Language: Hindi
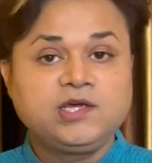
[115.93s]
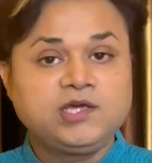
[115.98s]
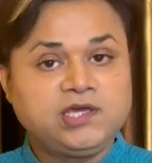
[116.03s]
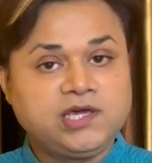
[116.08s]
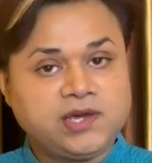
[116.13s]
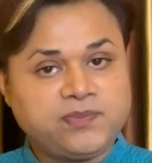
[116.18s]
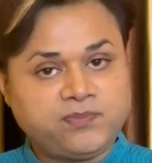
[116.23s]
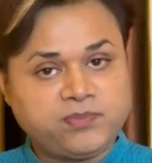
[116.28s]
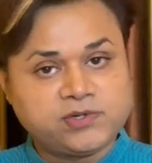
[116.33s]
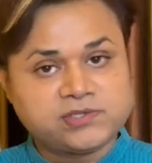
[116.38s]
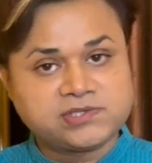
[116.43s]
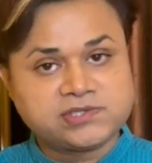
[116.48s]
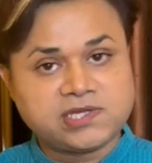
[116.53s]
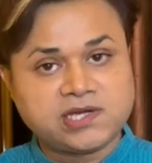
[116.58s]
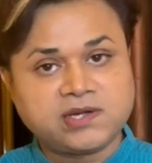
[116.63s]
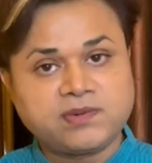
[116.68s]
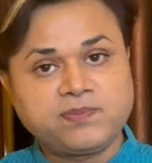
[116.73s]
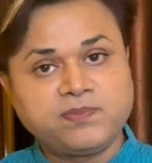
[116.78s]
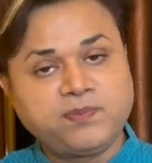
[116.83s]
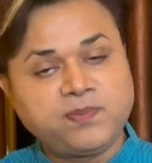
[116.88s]
ये
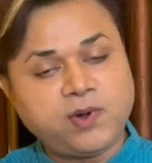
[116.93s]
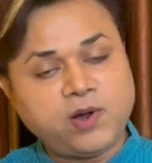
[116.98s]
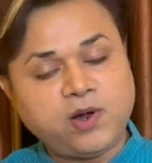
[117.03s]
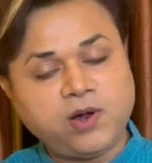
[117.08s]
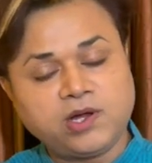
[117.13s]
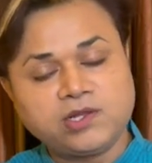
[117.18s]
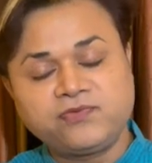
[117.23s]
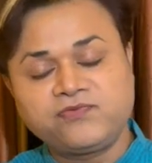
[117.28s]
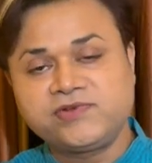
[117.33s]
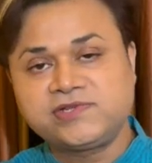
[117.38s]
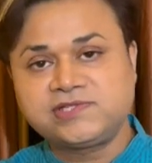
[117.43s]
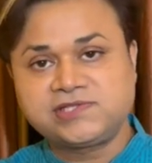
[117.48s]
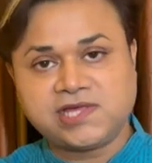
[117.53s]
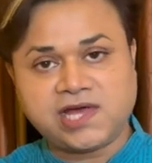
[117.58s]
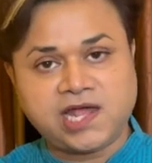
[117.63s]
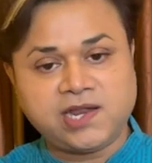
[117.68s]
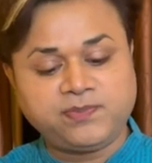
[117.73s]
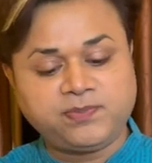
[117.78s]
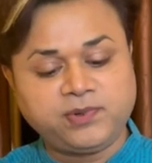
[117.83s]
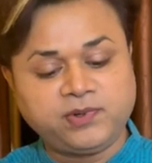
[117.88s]
पुस्तक बहुत
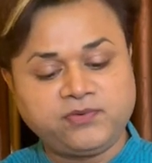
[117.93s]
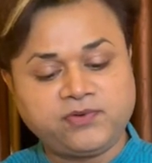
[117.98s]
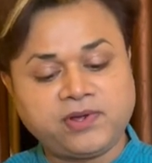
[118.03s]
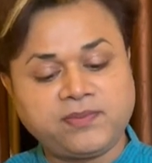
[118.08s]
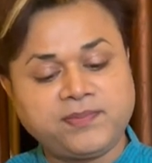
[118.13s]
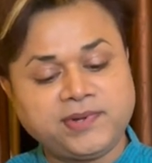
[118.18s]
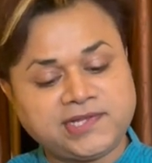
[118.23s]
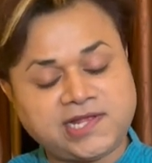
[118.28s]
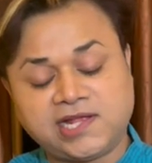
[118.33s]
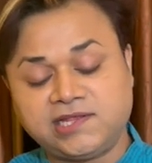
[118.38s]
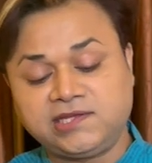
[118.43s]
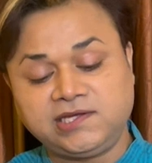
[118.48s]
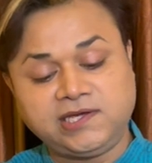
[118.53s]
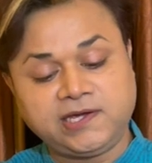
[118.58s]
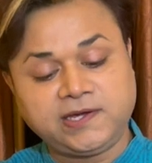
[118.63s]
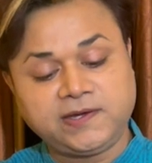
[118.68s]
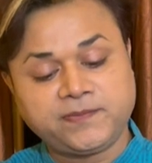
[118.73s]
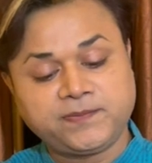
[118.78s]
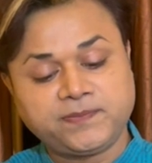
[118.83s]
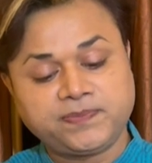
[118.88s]
विस्तार पूर्वक बताती
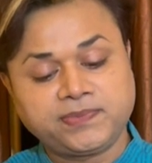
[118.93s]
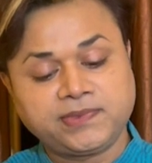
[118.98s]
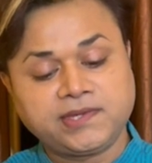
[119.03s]
है